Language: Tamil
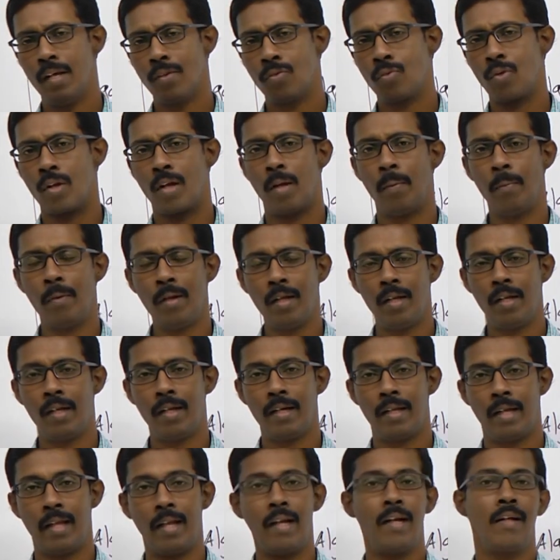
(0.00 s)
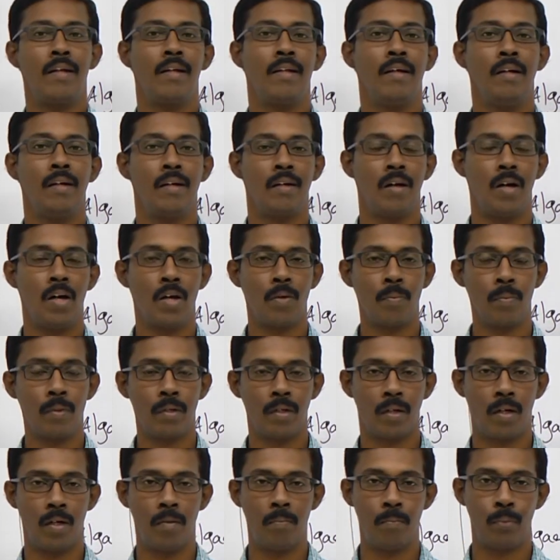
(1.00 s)
ஸோ நம்மளால் டைரெக்டாக
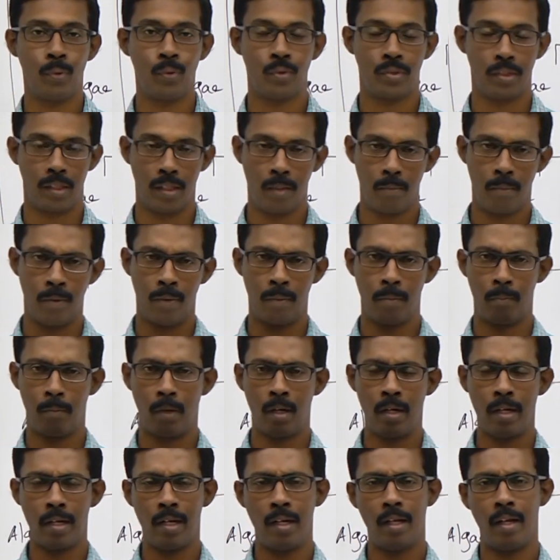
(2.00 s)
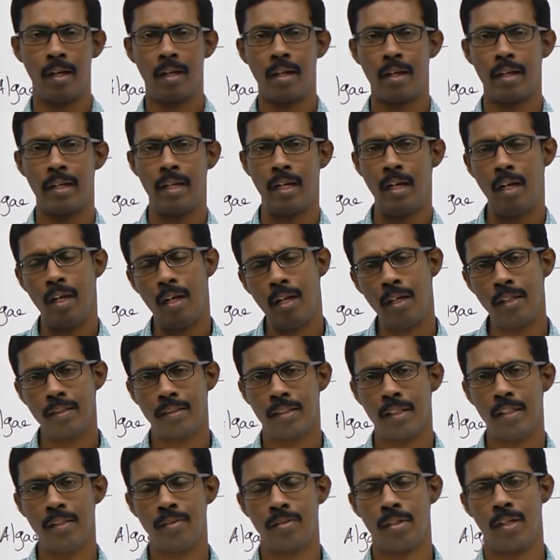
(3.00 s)
கார்பன் காம்பவுண்ட்ஸை நம்ம பாடியில் இருக்கிற எல்லா
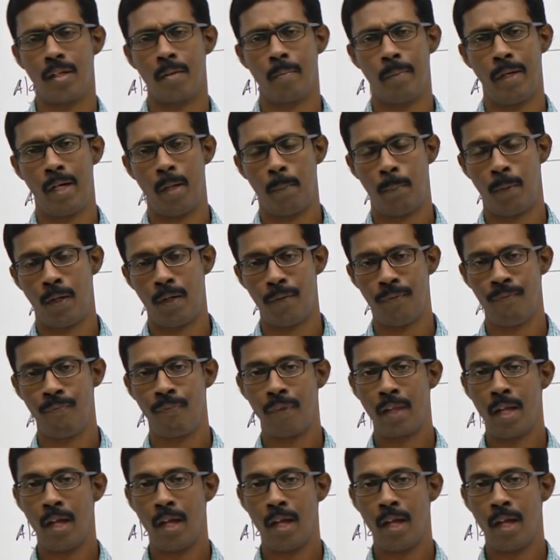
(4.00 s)
செல்ஸ் ஆர் மேடப் ஆஃப்